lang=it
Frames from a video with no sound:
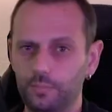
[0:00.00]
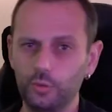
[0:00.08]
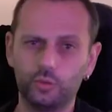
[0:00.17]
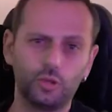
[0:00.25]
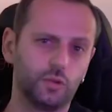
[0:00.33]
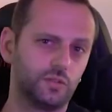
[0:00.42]

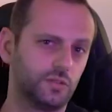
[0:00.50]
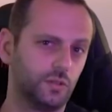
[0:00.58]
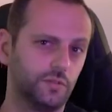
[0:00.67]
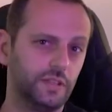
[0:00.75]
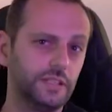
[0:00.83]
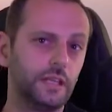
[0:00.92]

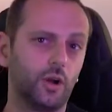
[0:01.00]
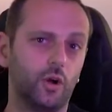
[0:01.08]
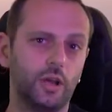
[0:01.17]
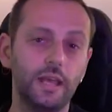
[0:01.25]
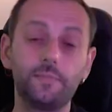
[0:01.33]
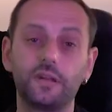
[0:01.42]
Piuttosto vi
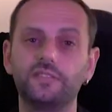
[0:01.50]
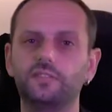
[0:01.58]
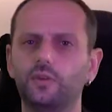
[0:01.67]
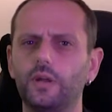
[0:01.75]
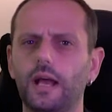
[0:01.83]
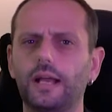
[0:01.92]
dirò le
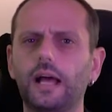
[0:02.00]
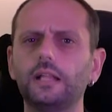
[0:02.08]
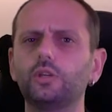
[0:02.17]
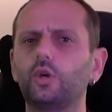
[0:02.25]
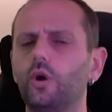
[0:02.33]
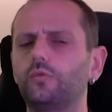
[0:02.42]
impressioni a
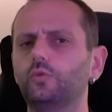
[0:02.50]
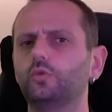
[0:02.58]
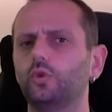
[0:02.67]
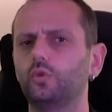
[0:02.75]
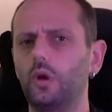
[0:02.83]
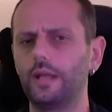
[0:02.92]
caldo che ho
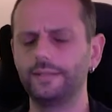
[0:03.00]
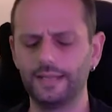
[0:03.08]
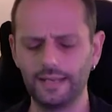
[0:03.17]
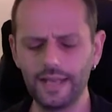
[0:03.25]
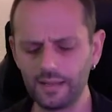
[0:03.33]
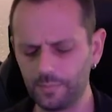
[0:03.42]
avuto
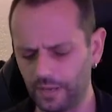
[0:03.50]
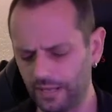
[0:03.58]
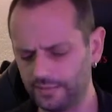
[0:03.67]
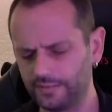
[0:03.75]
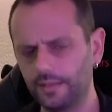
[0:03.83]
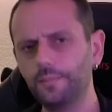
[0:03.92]
durante le
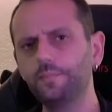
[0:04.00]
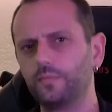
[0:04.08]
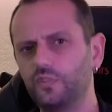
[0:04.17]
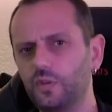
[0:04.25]
riprese.